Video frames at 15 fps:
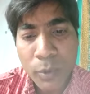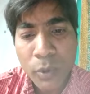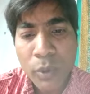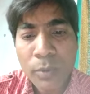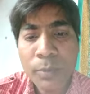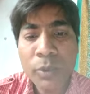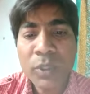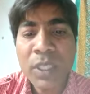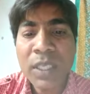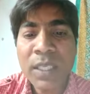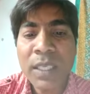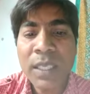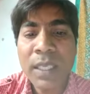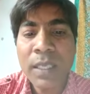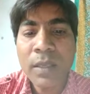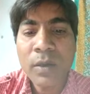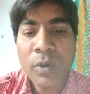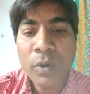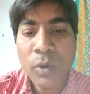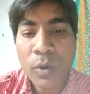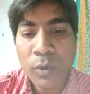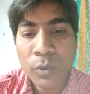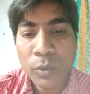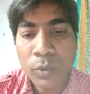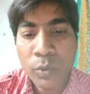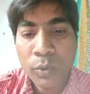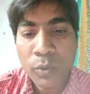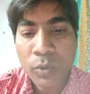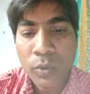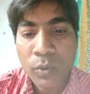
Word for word: প্রকল্প থেকে অনুর